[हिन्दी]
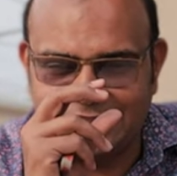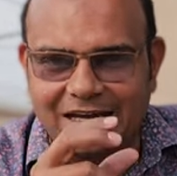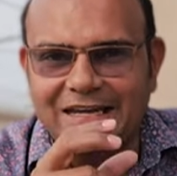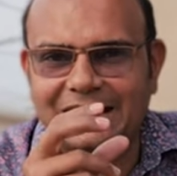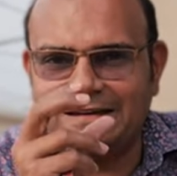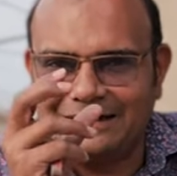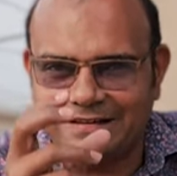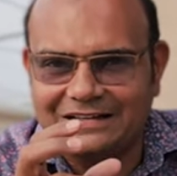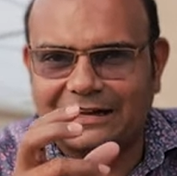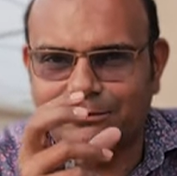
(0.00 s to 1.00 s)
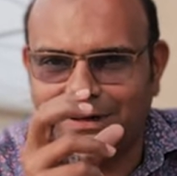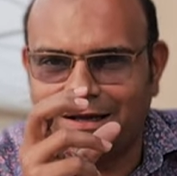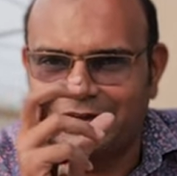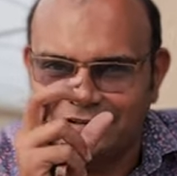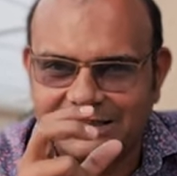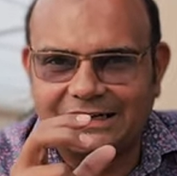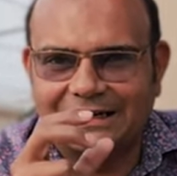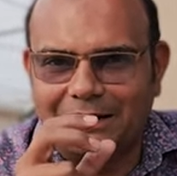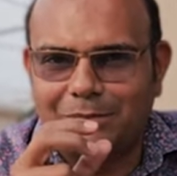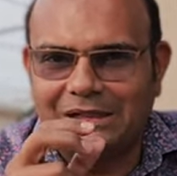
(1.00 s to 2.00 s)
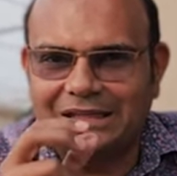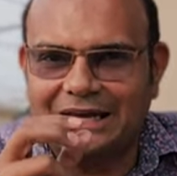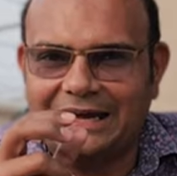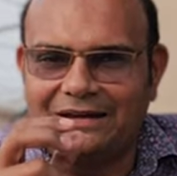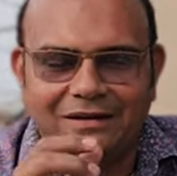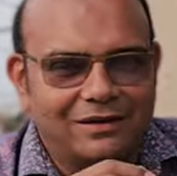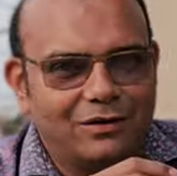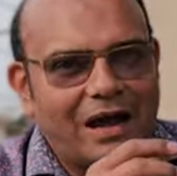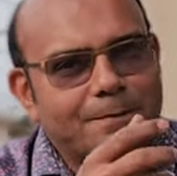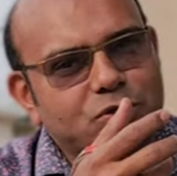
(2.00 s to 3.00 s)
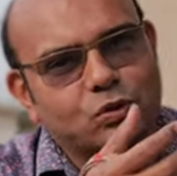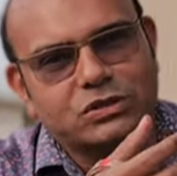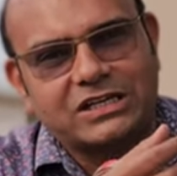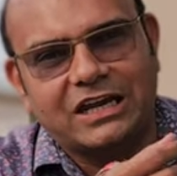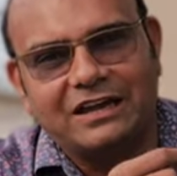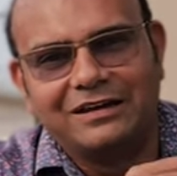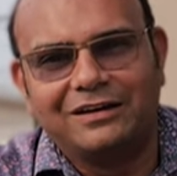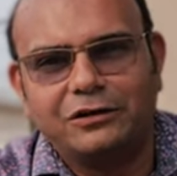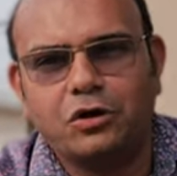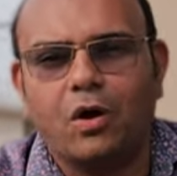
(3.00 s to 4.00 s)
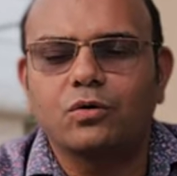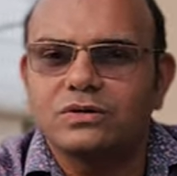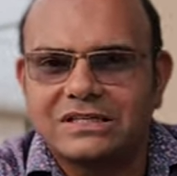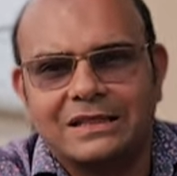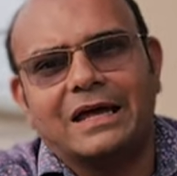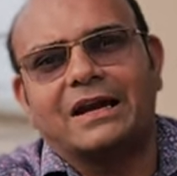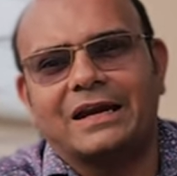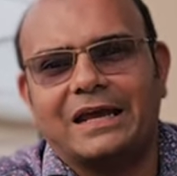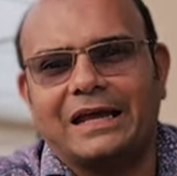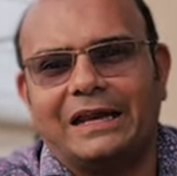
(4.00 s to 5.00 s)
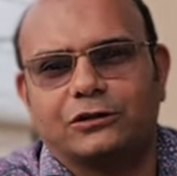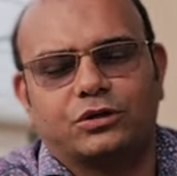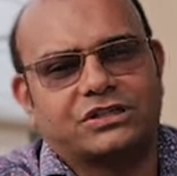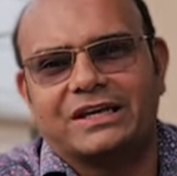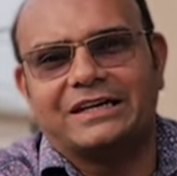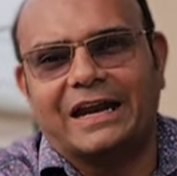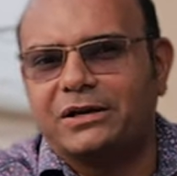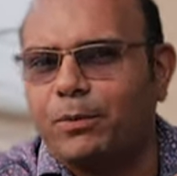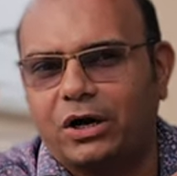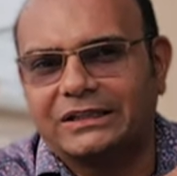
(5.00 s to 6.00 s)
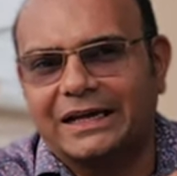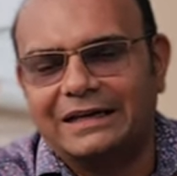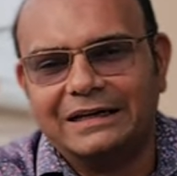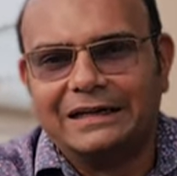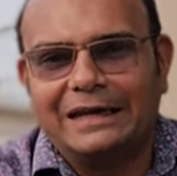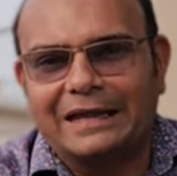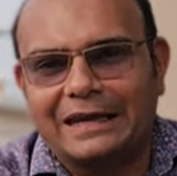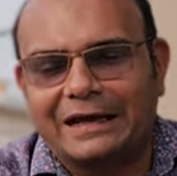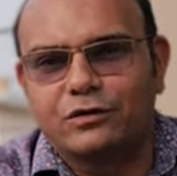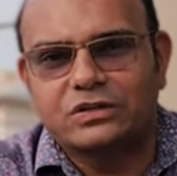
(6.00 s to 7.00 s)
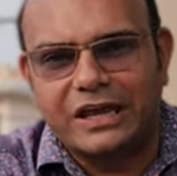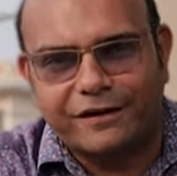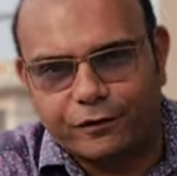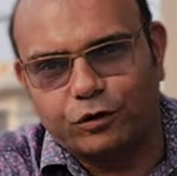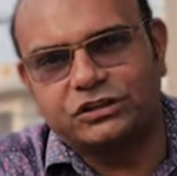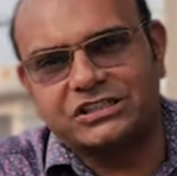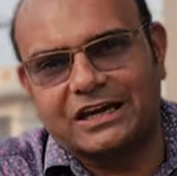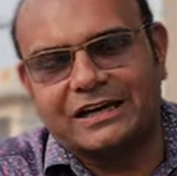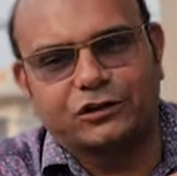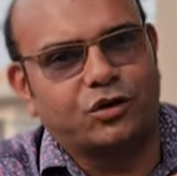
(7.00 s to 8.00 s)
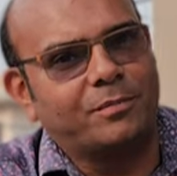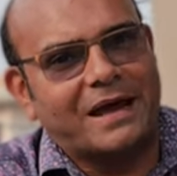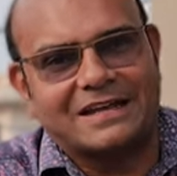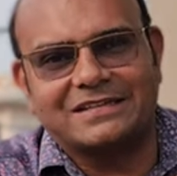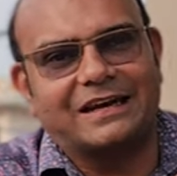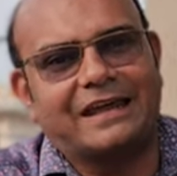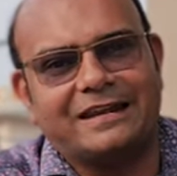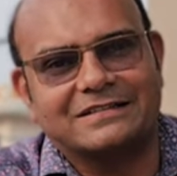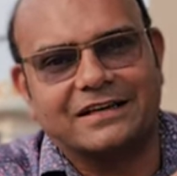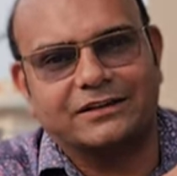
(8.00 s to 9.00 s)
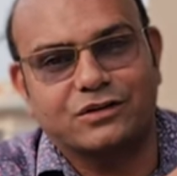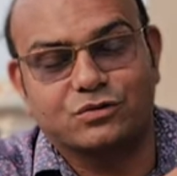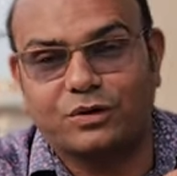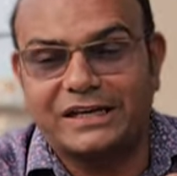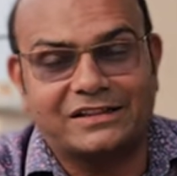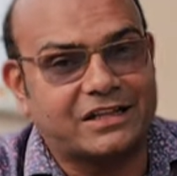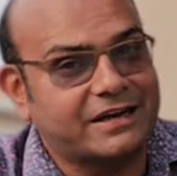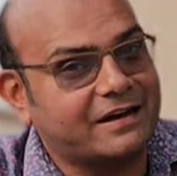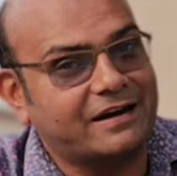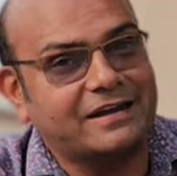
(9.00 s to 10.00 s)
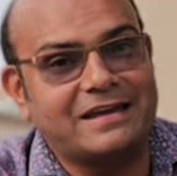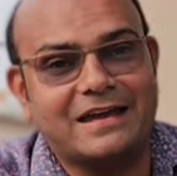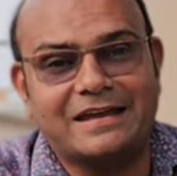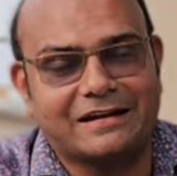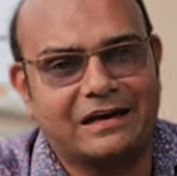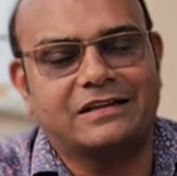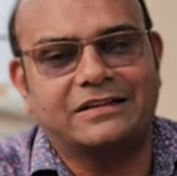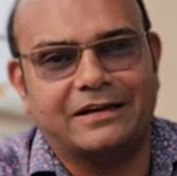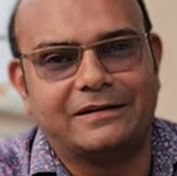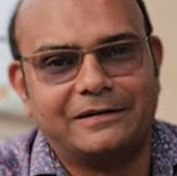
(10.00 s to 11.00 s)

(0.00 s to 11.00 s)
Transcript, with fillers: दही के साथ में तीन टाइम मिलती है आप सोचिए डॉग को ज़िंदा रखने के लिए तो इतनी डाइट बहुत है लेकिन अगर उसकी ग्रोथ चाहिए तो हम ऐसे नहीं रख सकते इसको ये तरीका नहीं है ये गलत है